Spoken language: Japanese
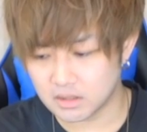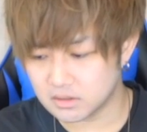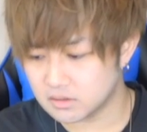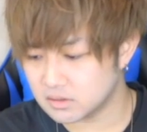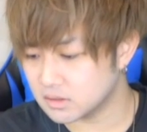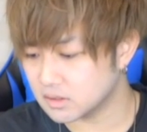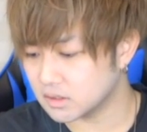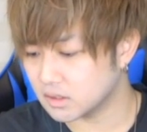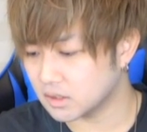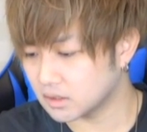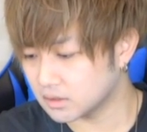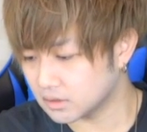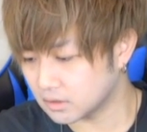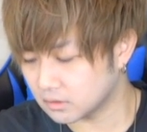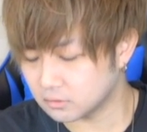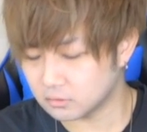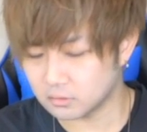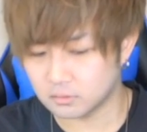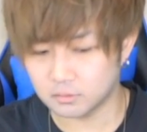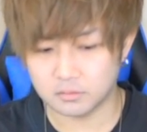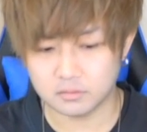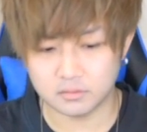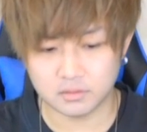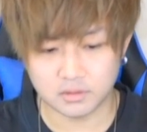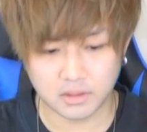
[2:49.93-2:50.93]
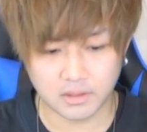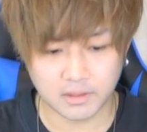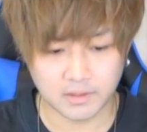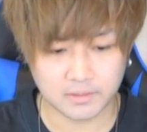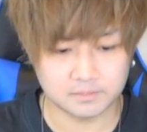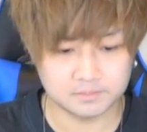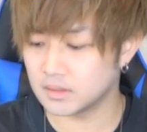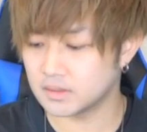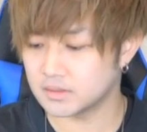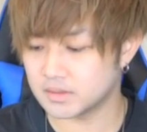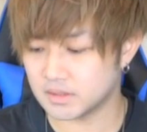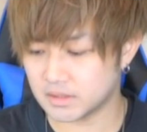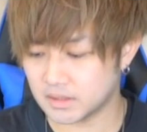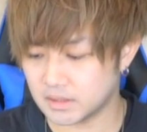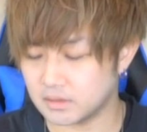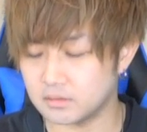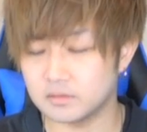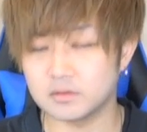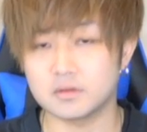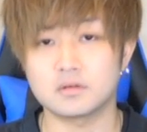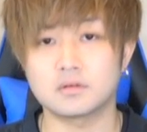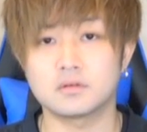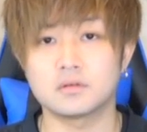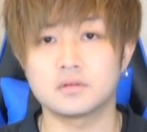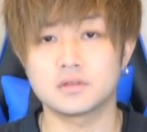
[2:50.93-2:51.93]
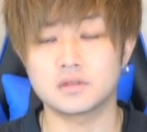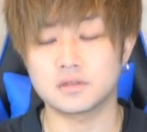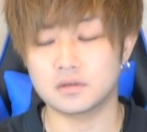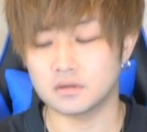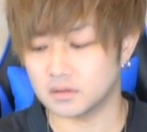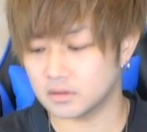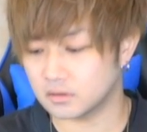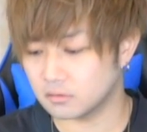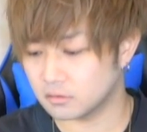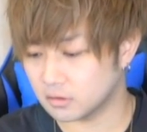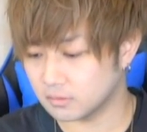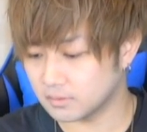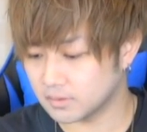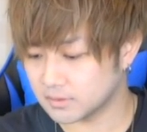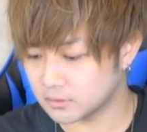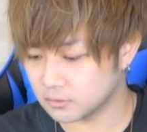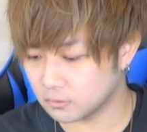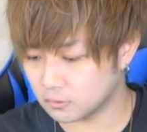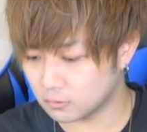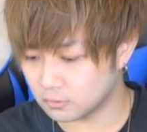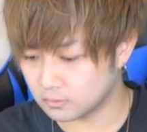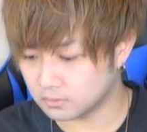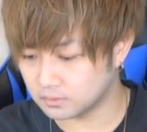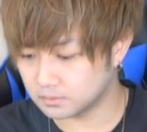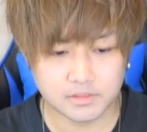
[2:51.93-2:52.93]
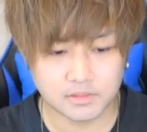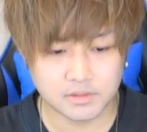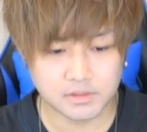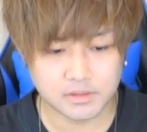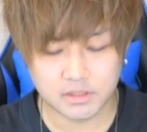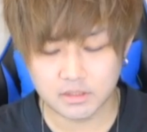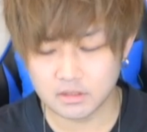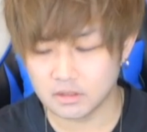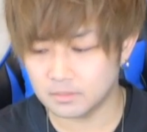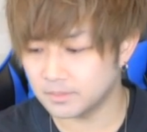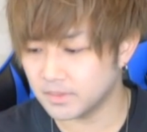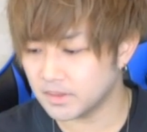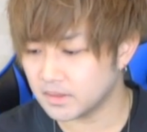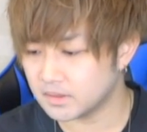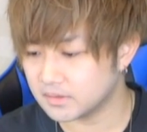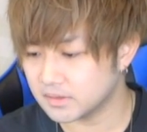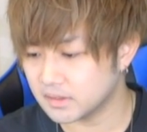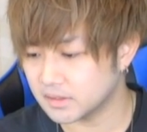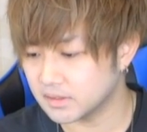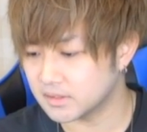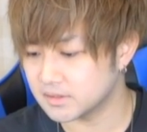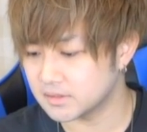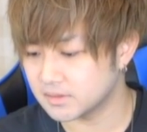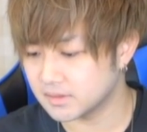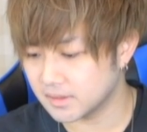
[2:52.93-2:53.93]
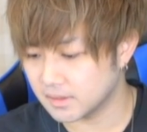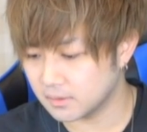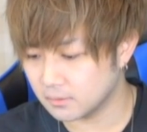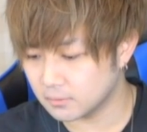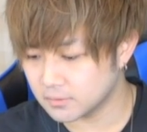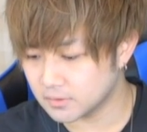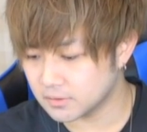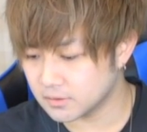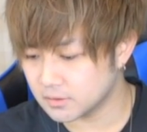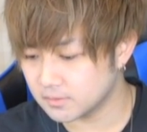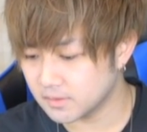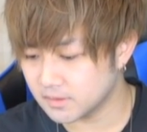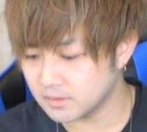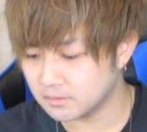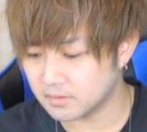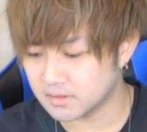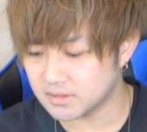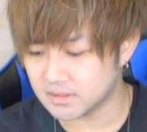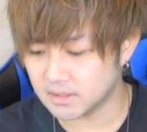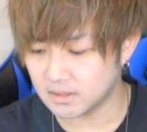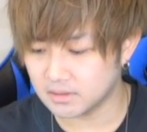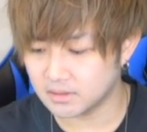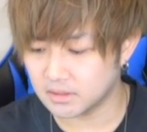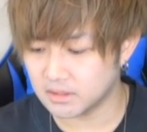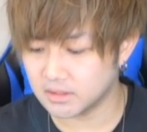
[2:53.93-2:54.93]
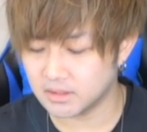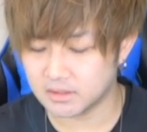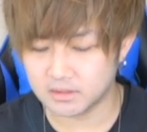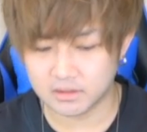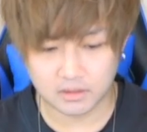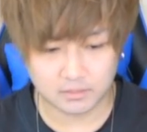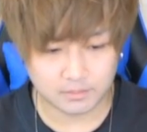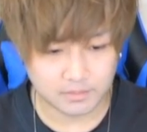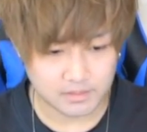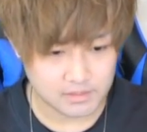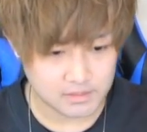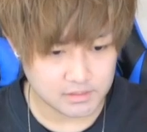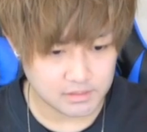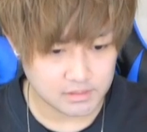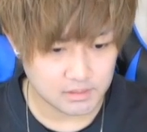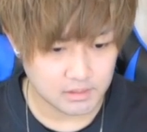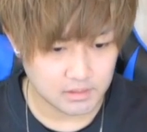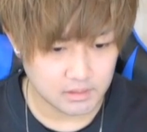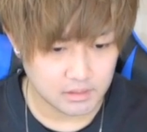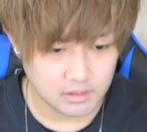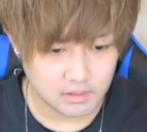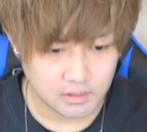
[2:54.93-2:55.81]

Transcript: やすいキャラになると思うんで、ぜひ運曲作っておきましょう。次はベクタですね。おすすめ度は3になってます。